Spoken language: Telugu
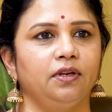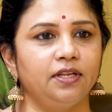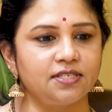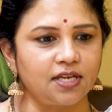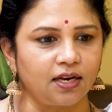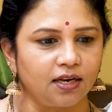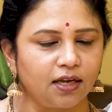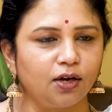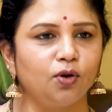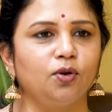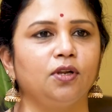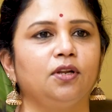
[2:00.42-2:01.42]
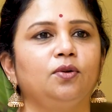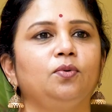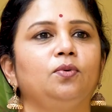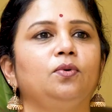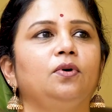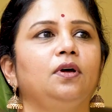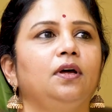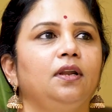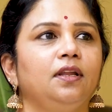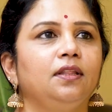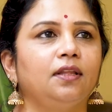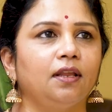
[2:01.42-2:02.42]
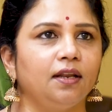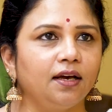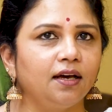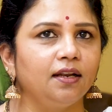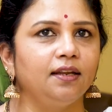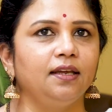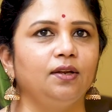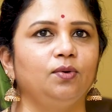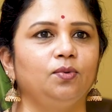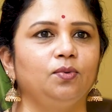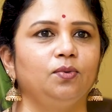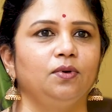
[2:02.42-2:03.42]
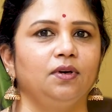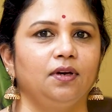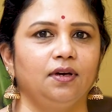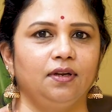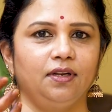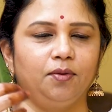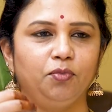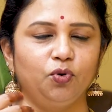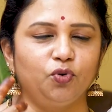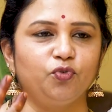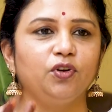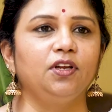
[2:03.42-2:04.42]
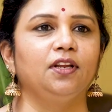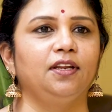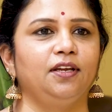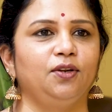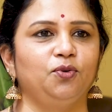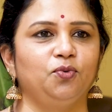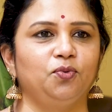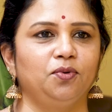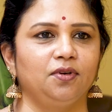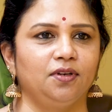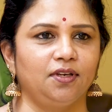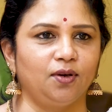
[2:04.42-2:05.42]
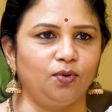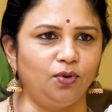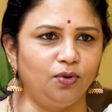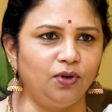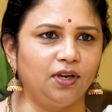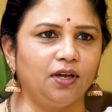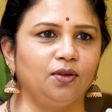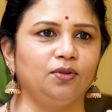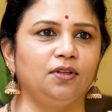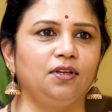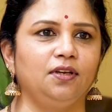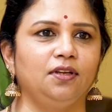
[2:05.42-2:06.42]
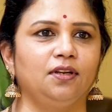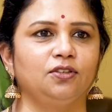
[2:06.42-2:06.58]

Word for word: నేను సన్నగా ఉన్నాను నేను తెల్లగా లేను నేను బ్యూటిఫుల్ గా లేను నా ఒళ్ళు ఇలా ఉంది